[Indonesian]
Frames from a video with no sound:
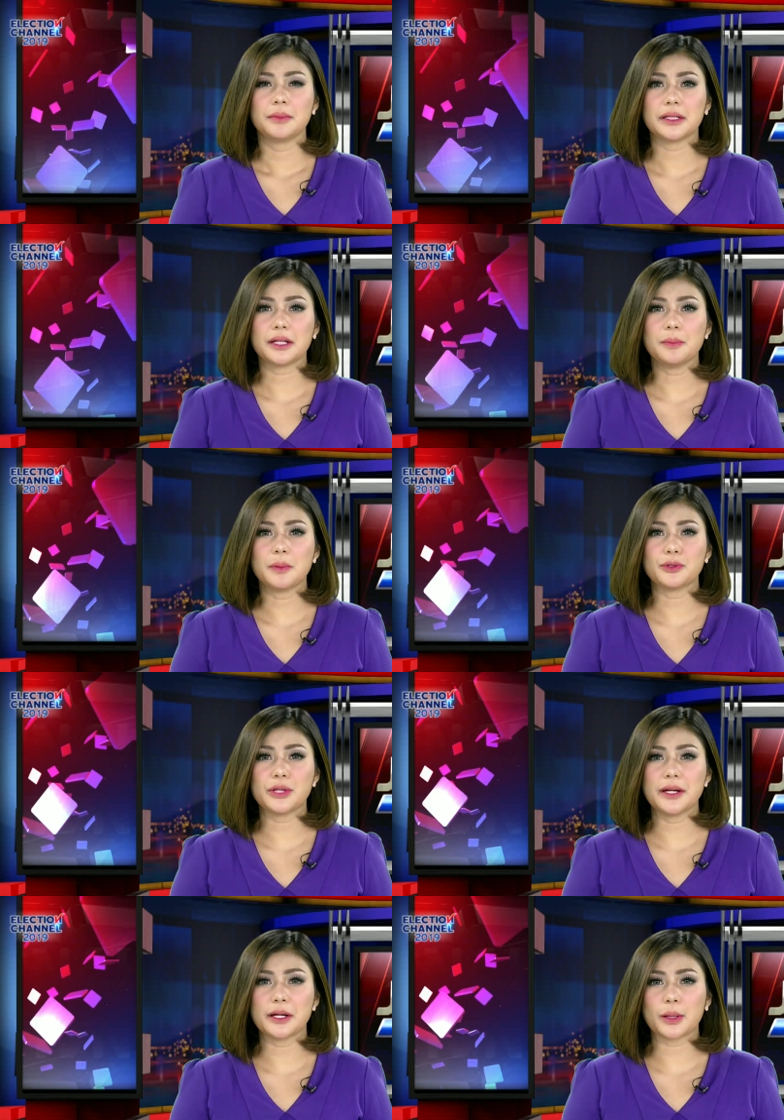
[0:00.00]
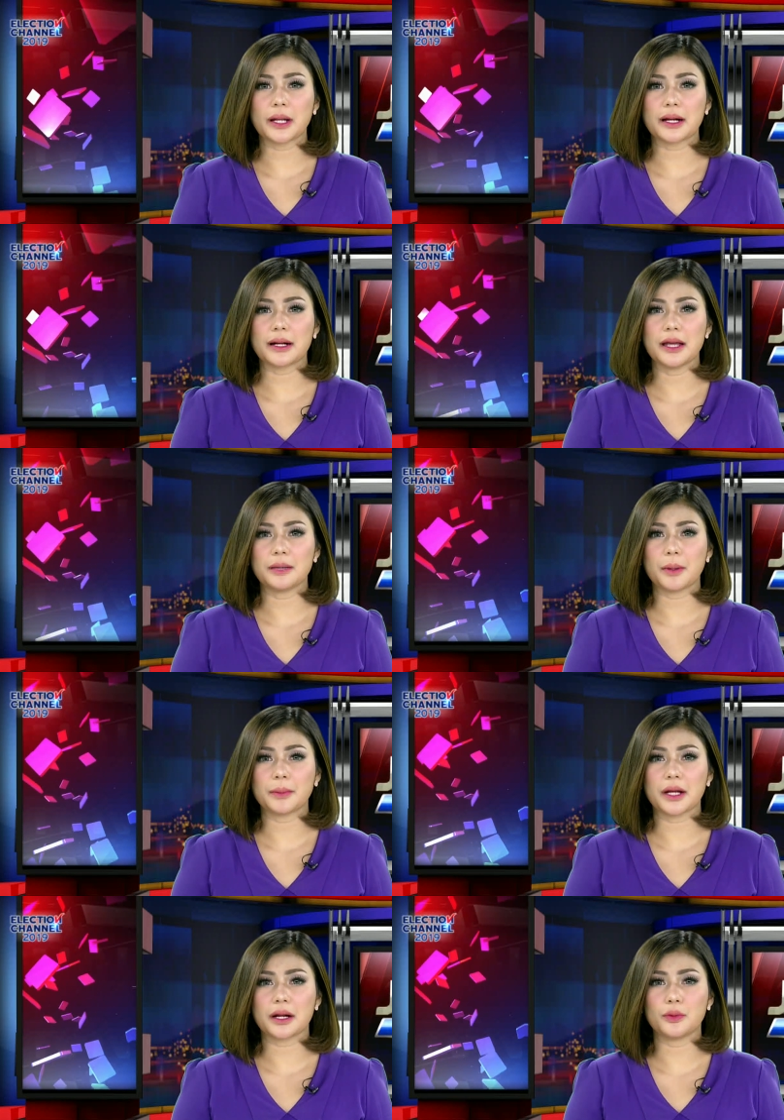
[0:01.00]
Menteri Pemuda dan Olahraga Imam
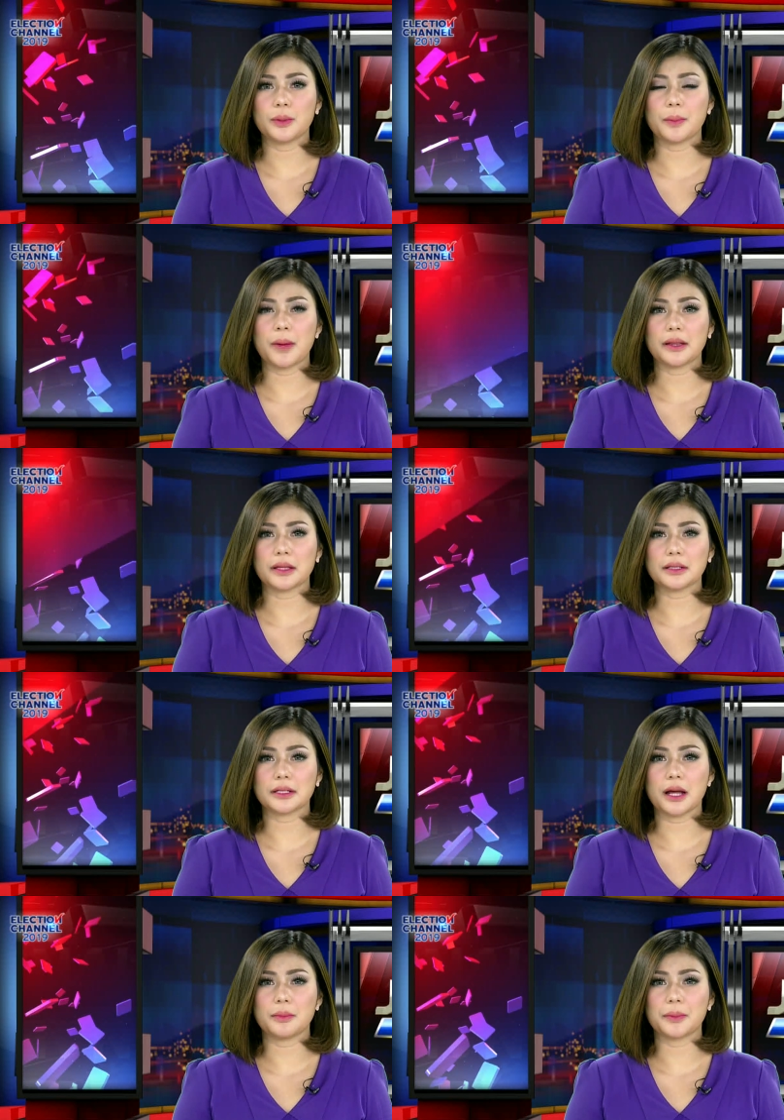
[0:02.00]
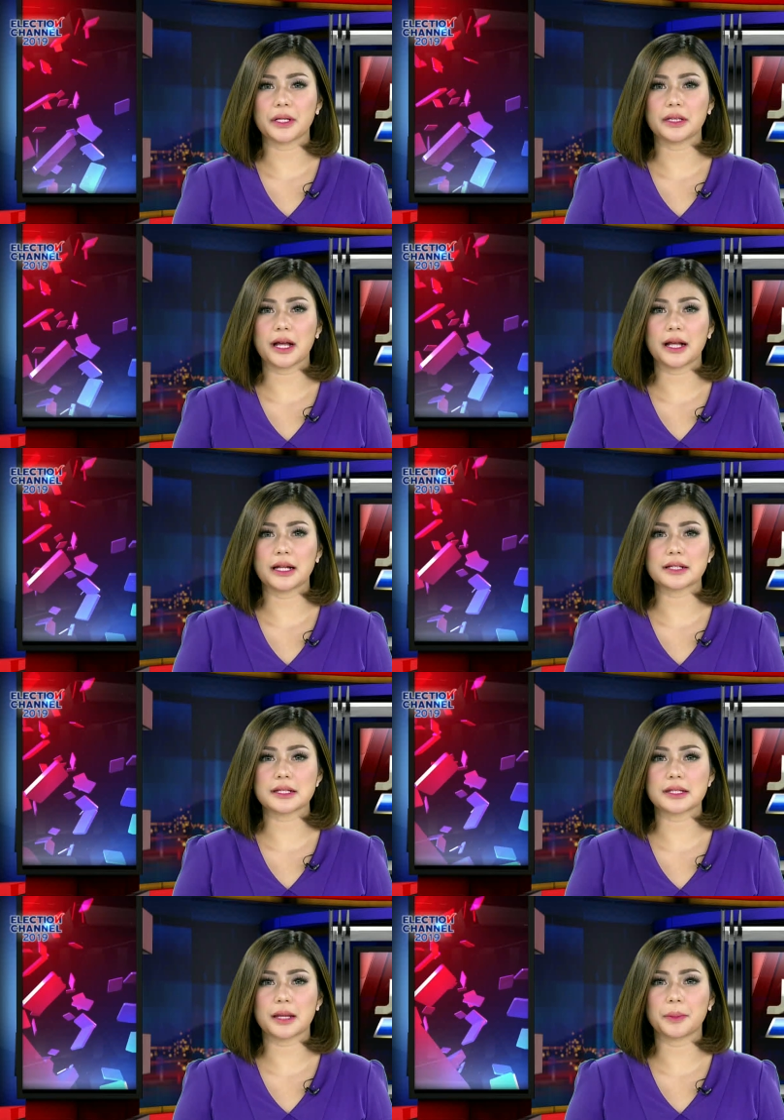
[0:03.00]
Nahrawi membantah telah memerintahkan
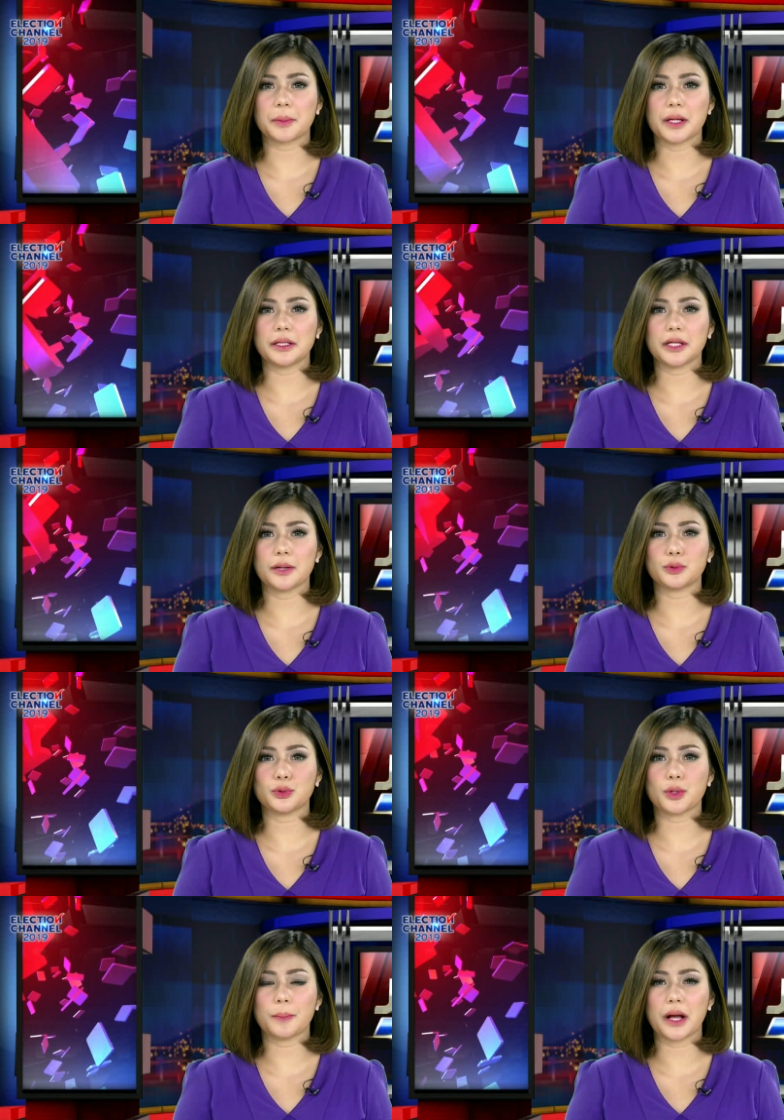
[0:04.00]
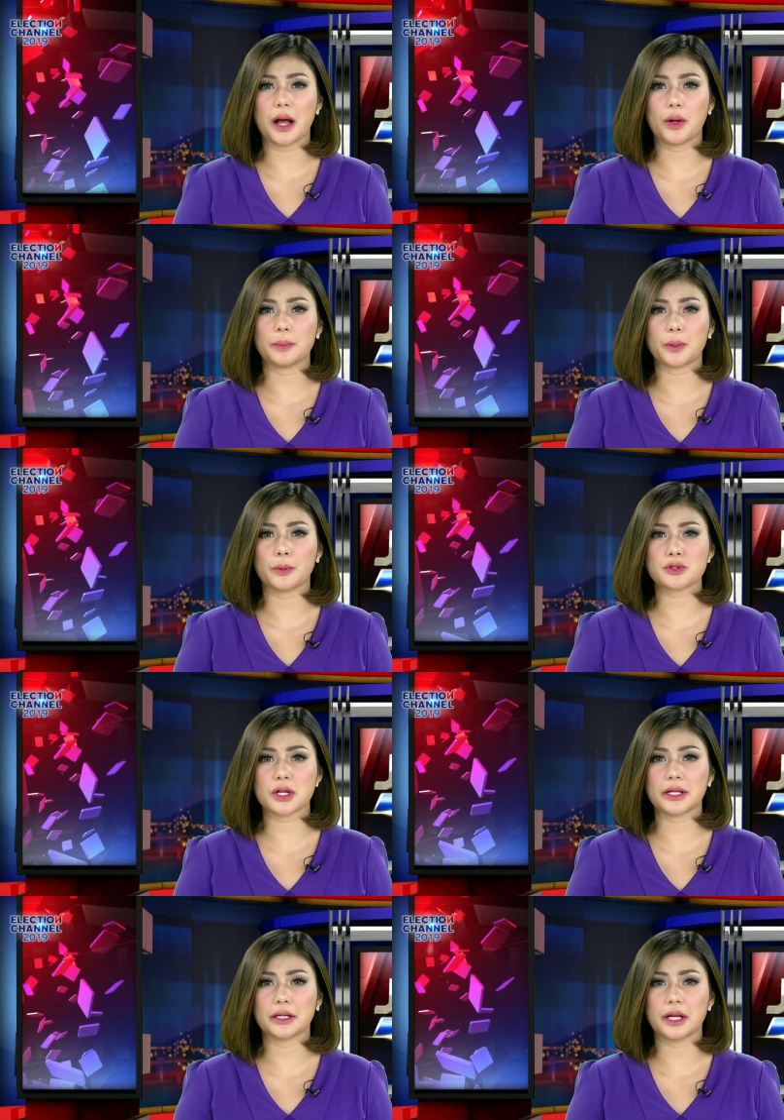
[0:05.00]
asisten pribadinya untuk mengawal
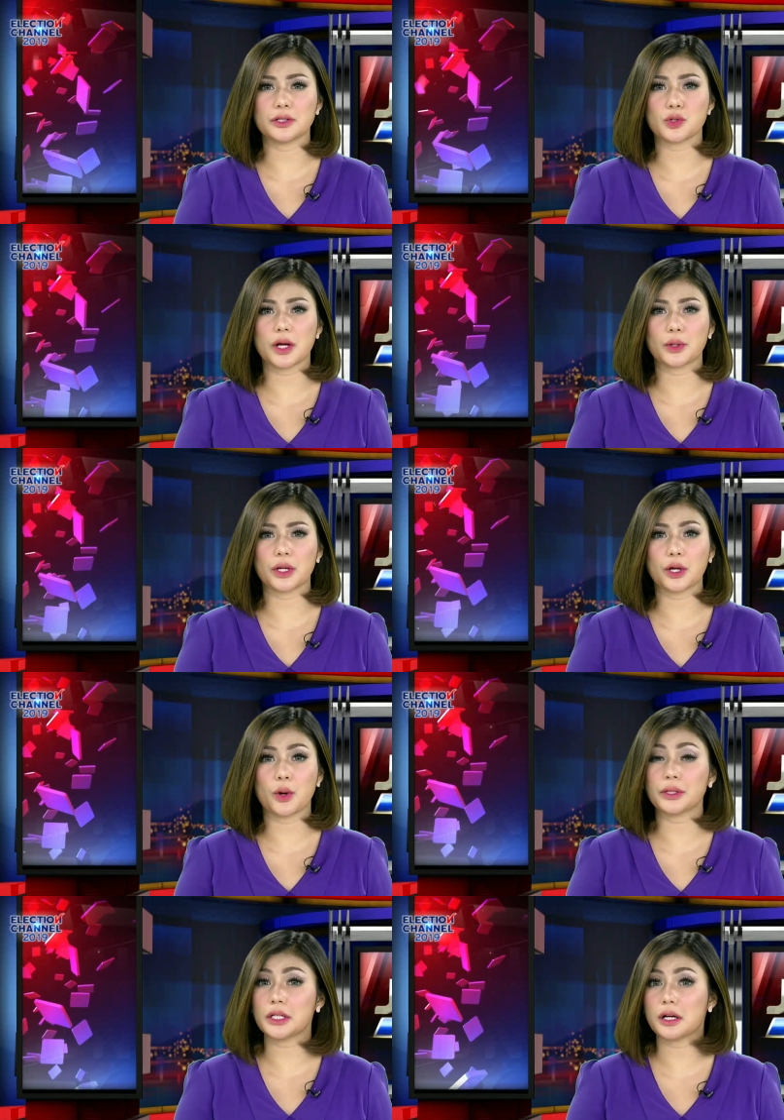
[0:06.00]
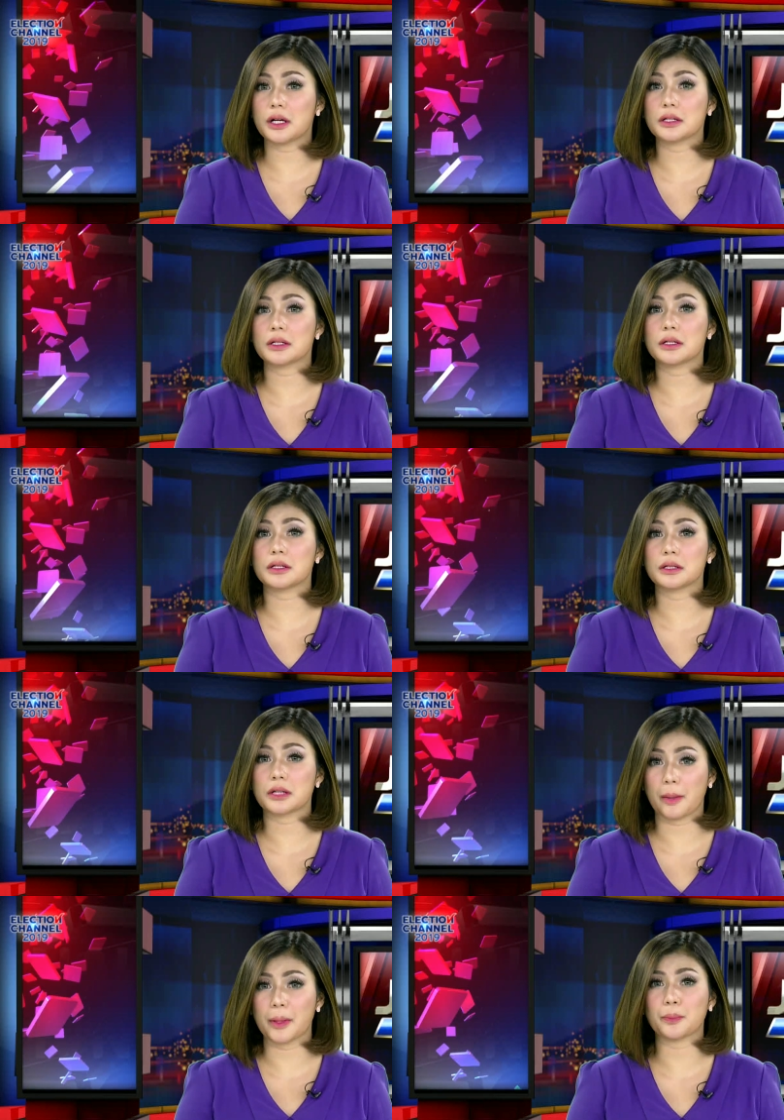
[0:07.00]
proposal yang diajukan oleh KONI ke
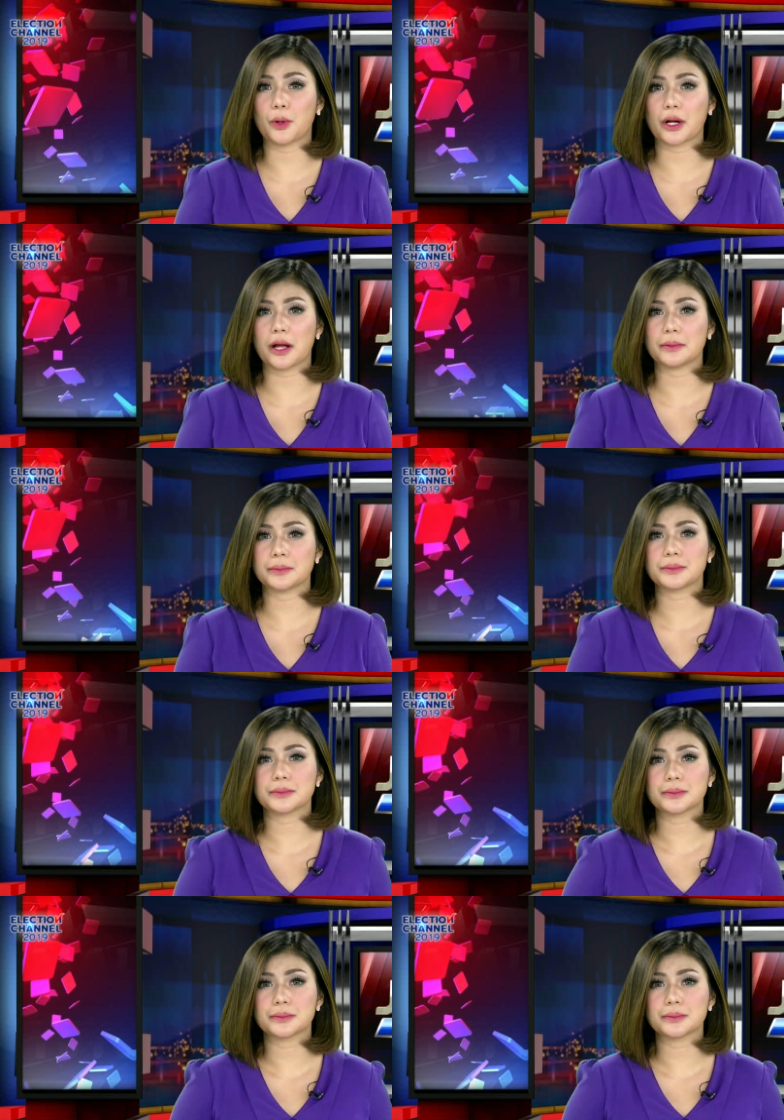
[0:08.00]
Kemenpora.